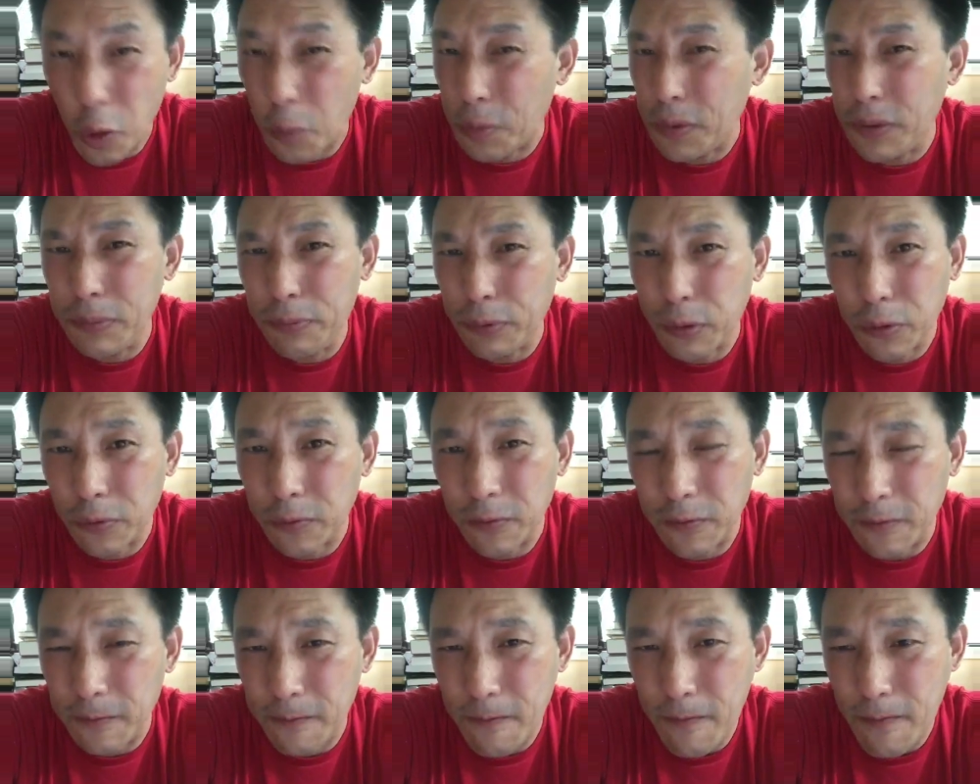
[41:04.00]
狗屁不
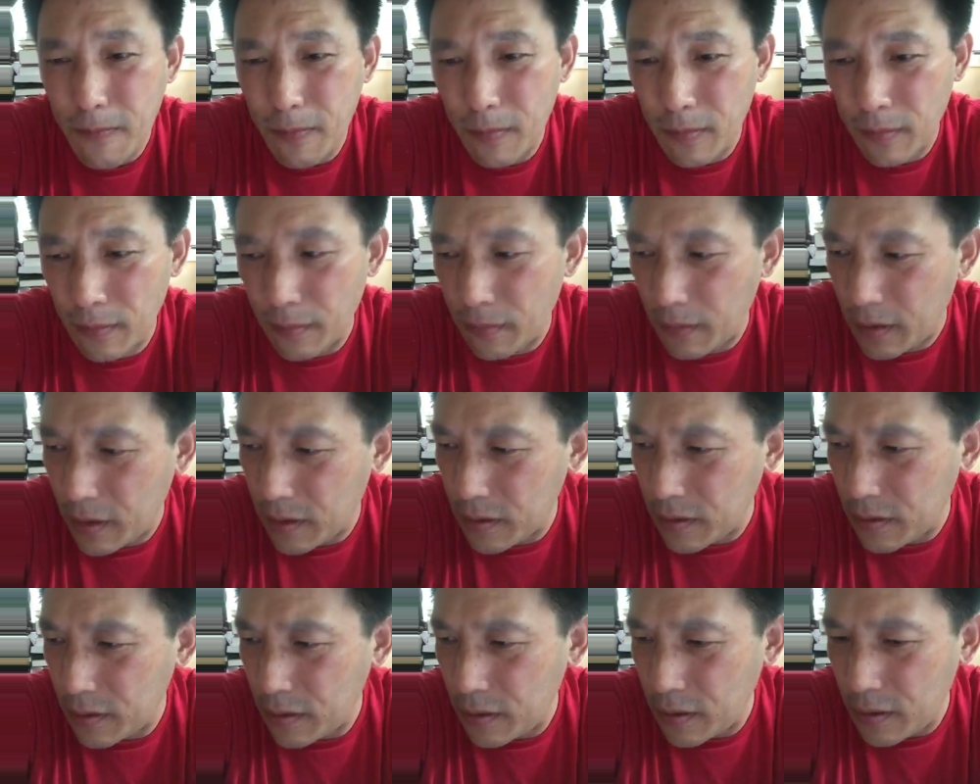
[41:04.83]
懂，嗯，
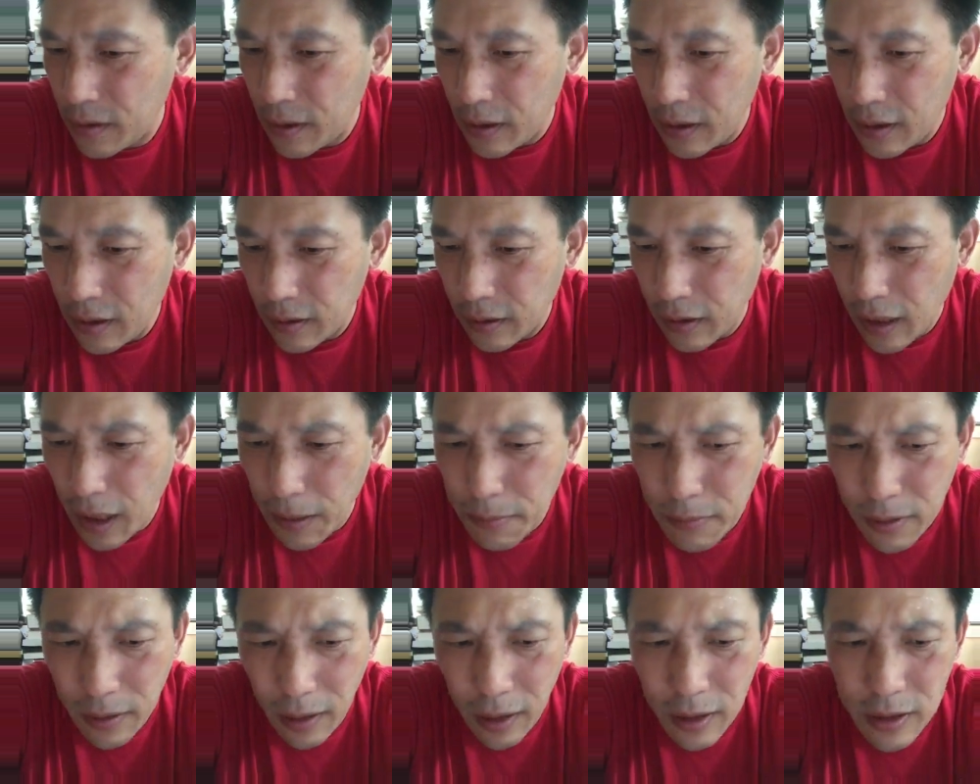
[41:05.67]
但是
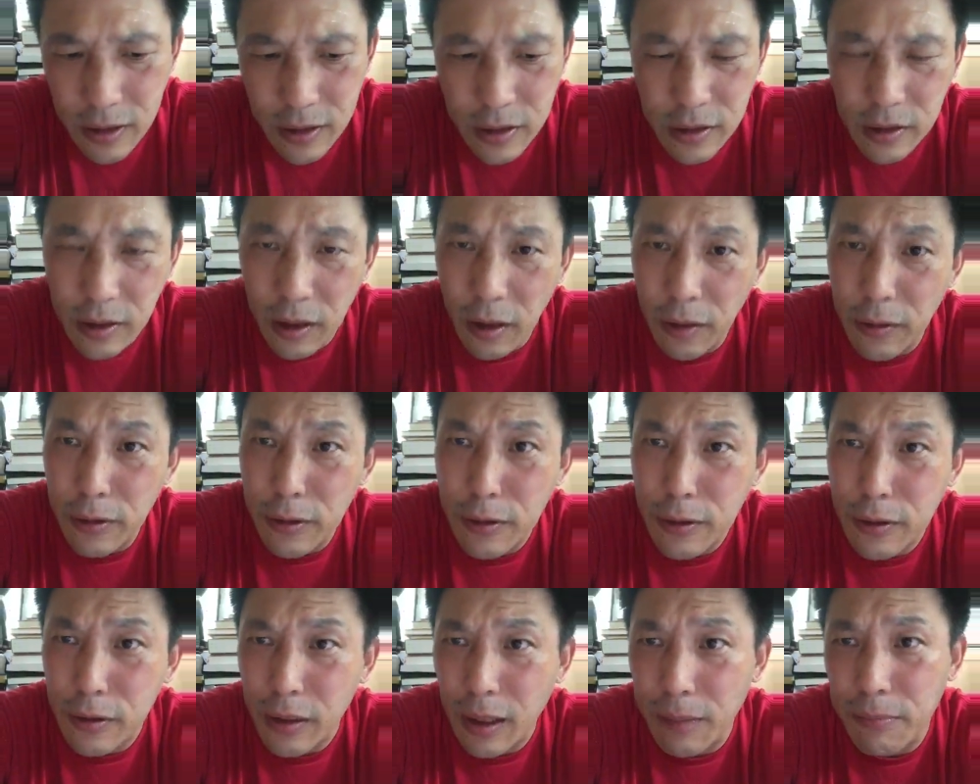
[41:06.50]
他们爱吃一号
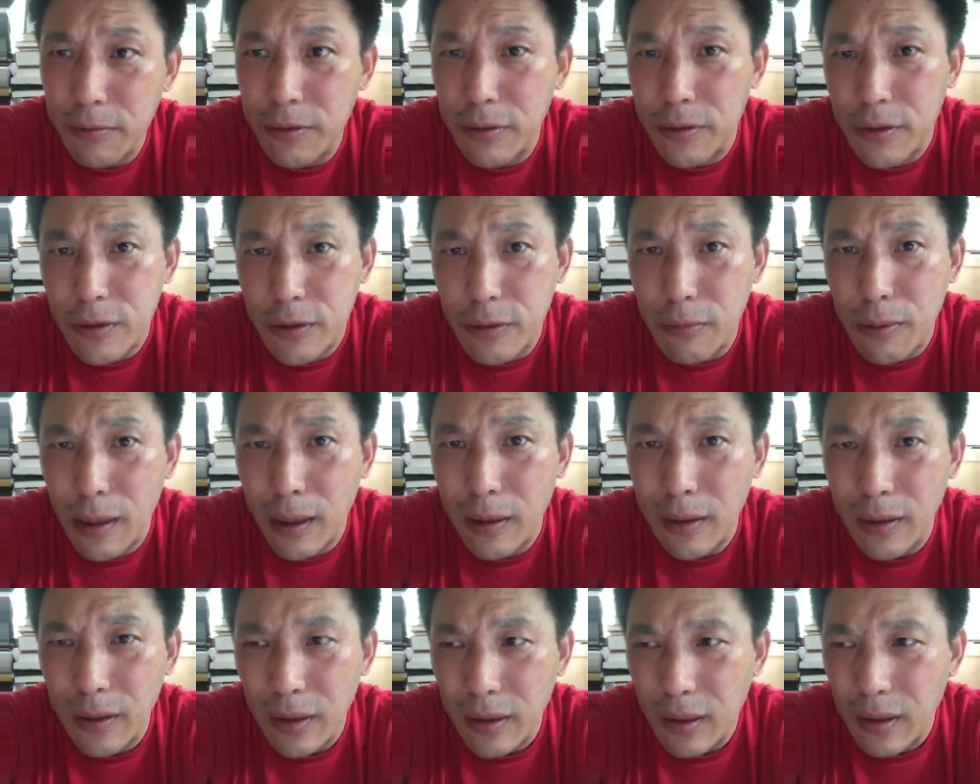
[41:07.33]
的屎，他们就吃
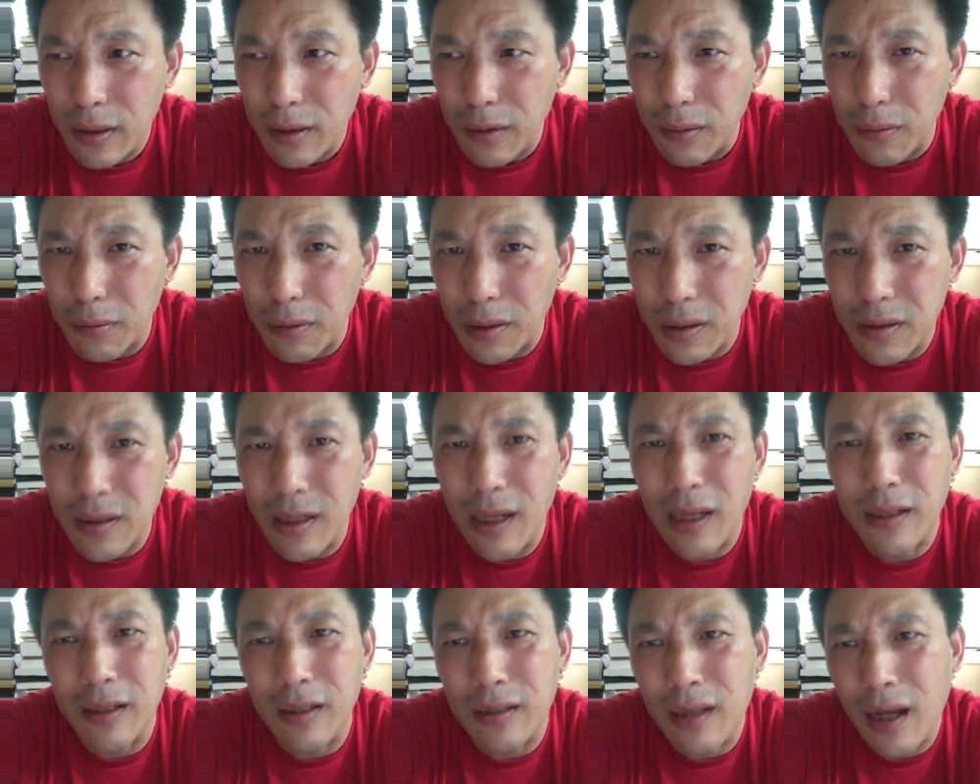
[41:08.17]
呗，我
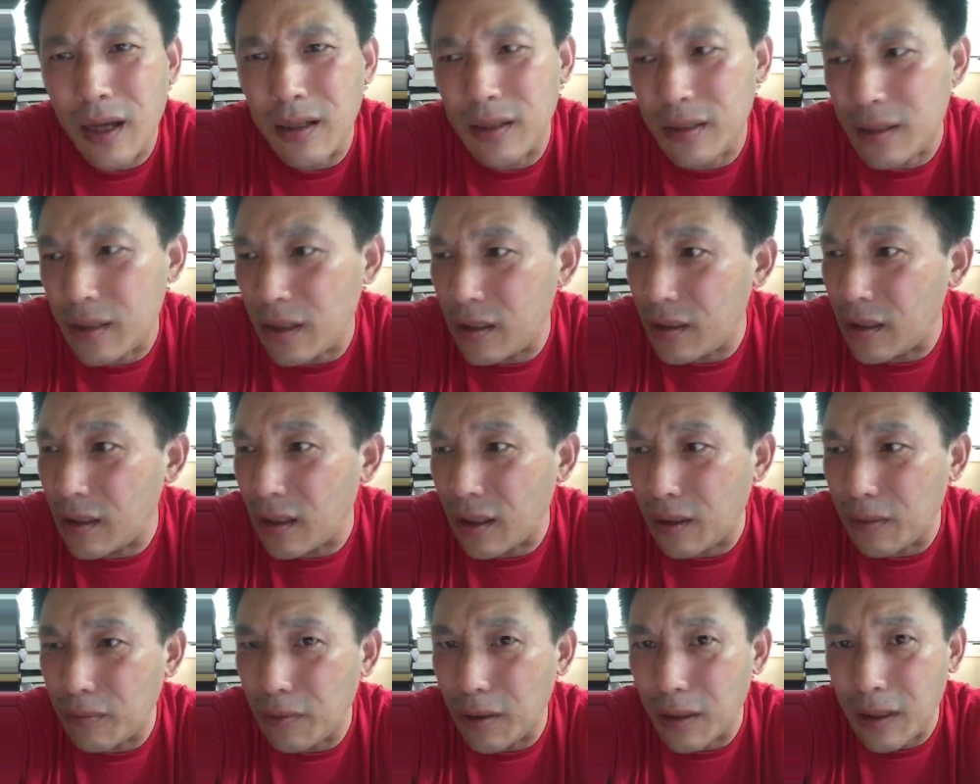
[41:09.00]
是懒得搭理这些
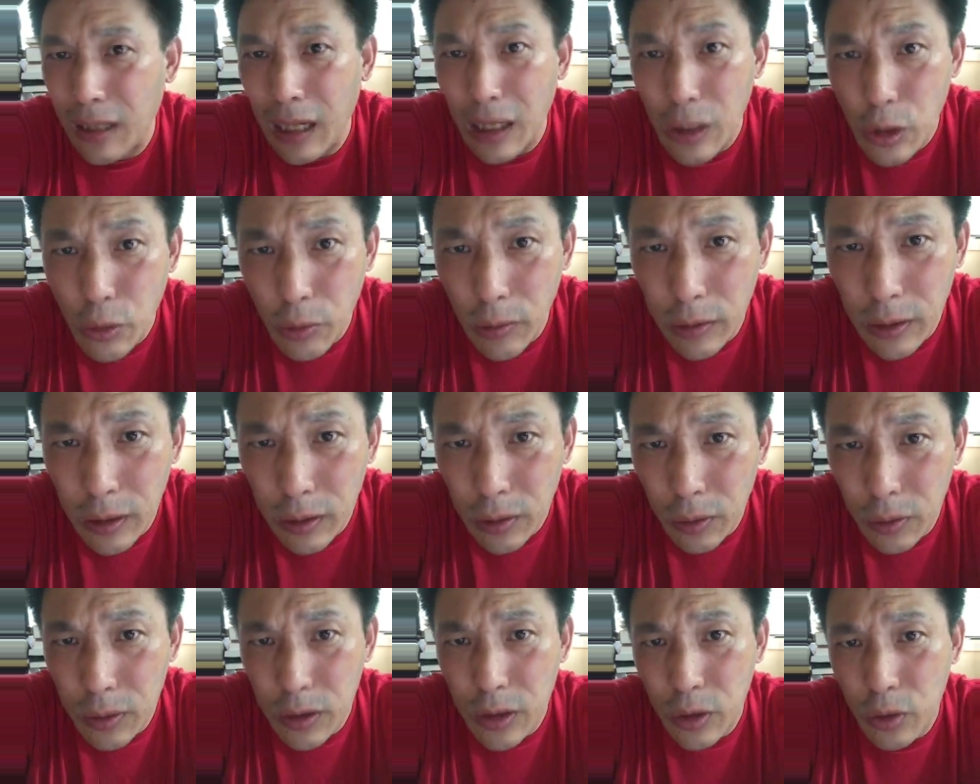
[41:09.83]
人了，我该说
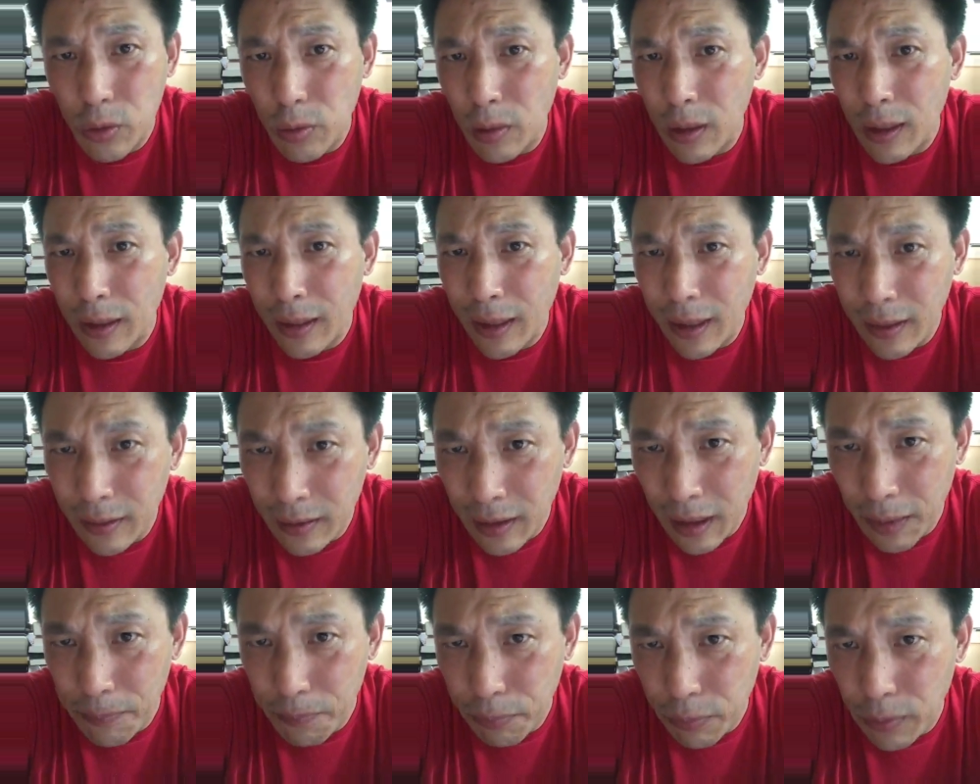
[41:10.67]
的都已经说了，该
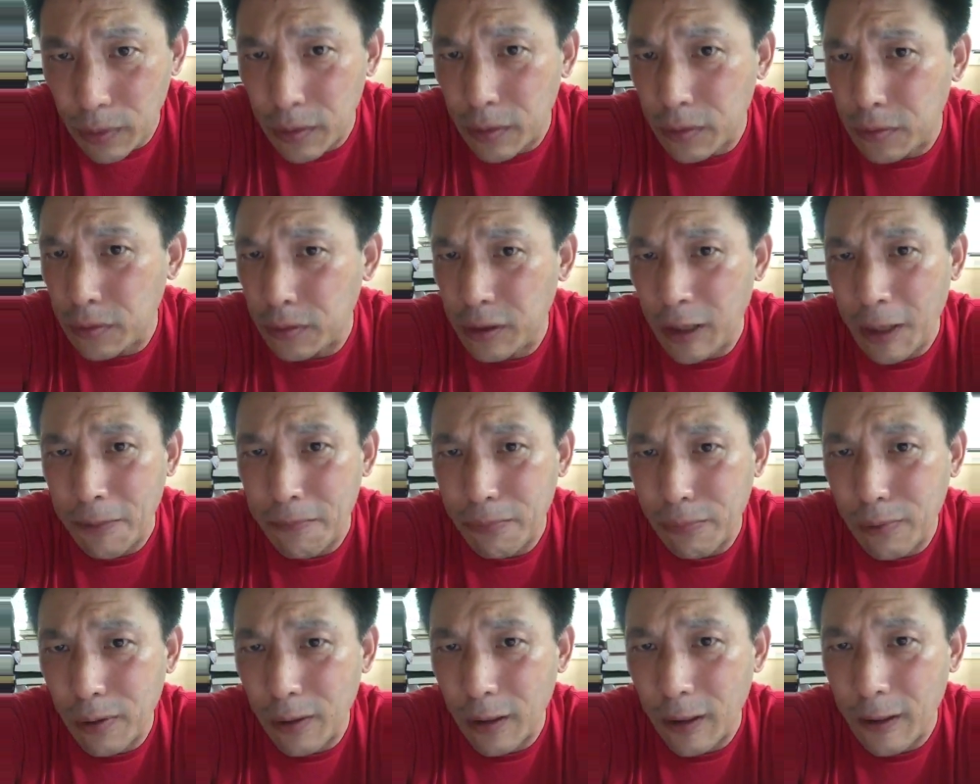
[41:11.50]
点破的都点
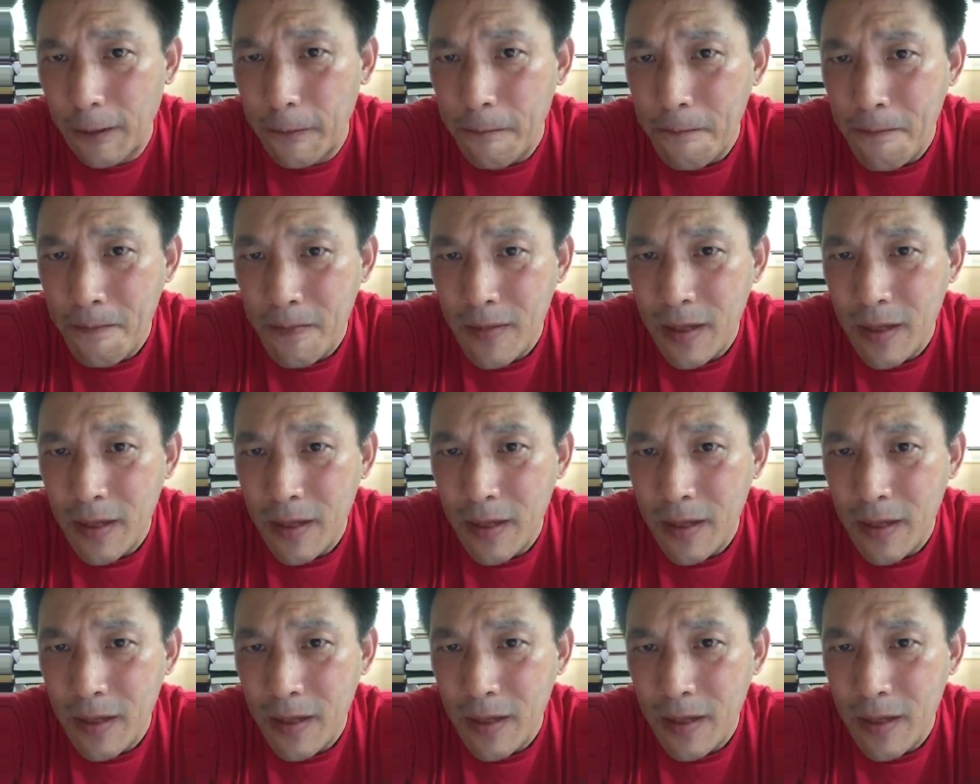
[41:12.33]
破了。